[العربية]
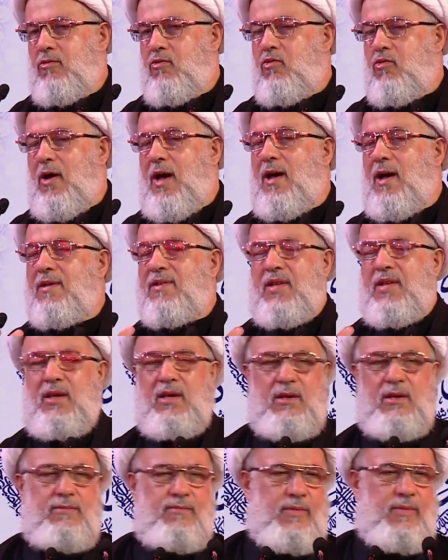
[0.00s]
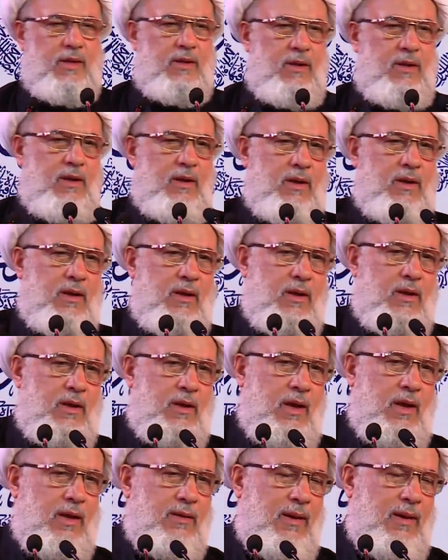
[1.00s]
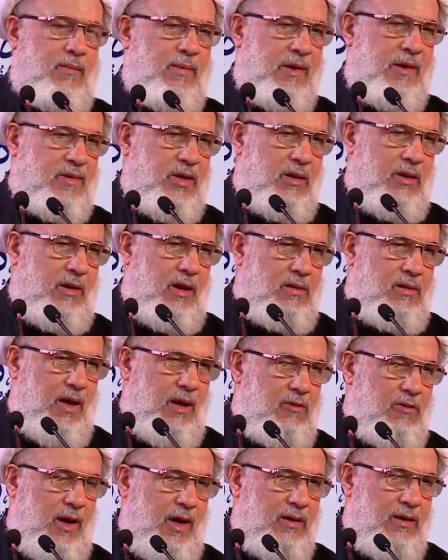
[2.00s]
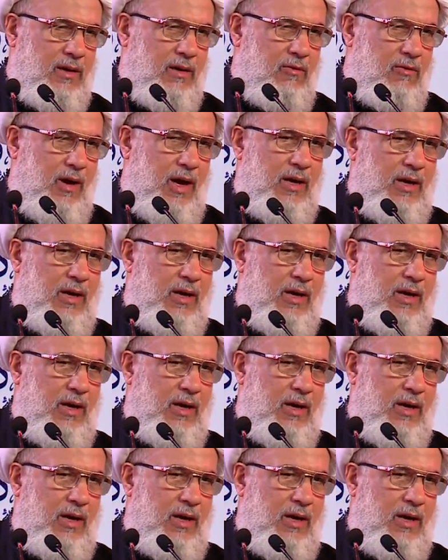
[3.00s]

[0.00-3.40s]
نواسي النبي صلى الله عليه